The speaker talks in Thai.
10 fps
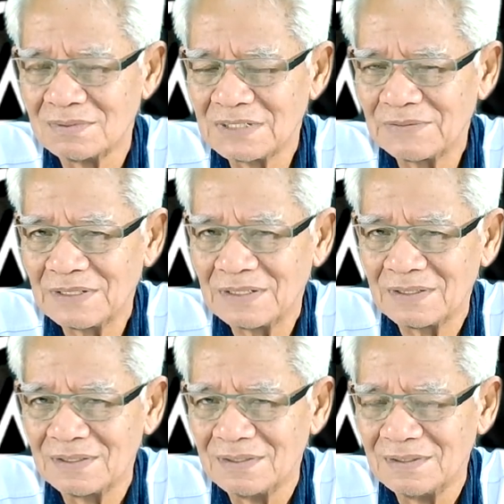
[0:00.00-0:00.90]
ใช่ไหม
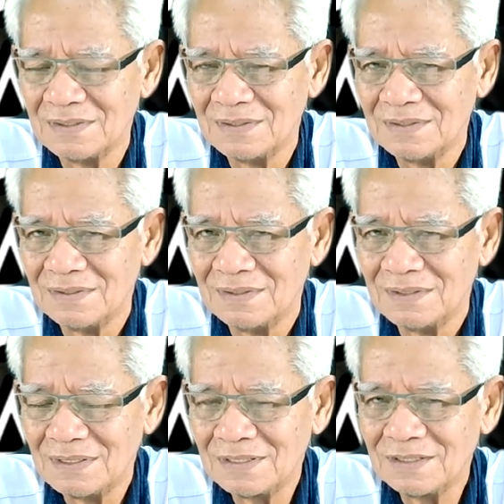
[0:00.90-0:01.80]

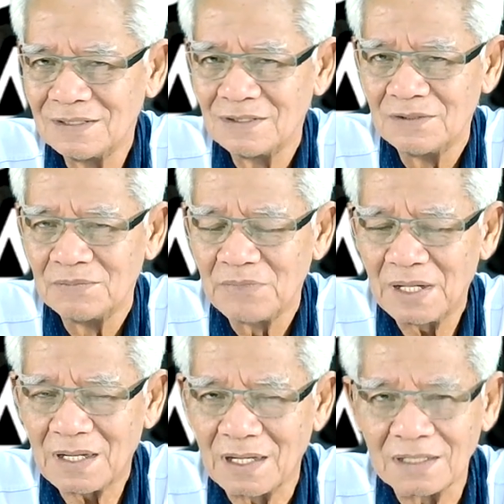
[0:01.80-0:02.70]
เออพ
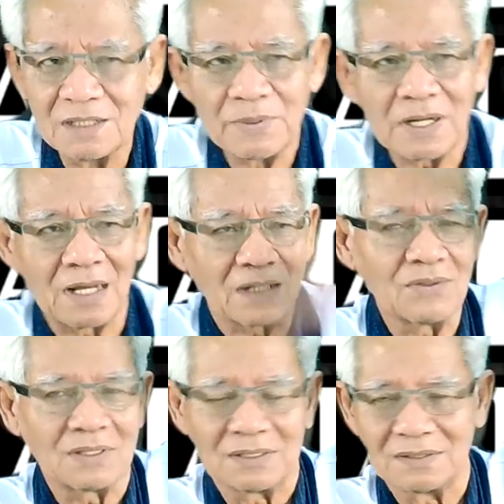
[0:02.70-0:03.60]
ระอรหันต์คือพระอรหันต์
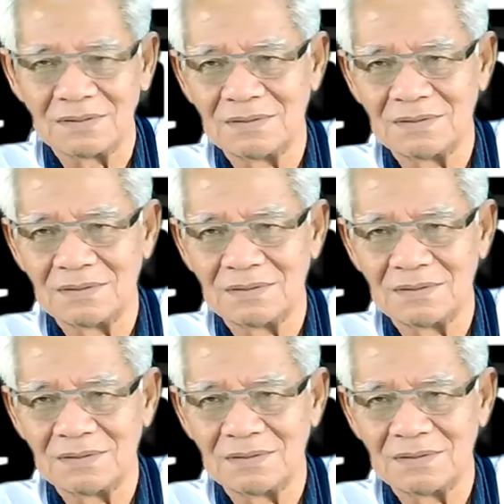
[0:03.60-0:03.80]
นึงอ่ะ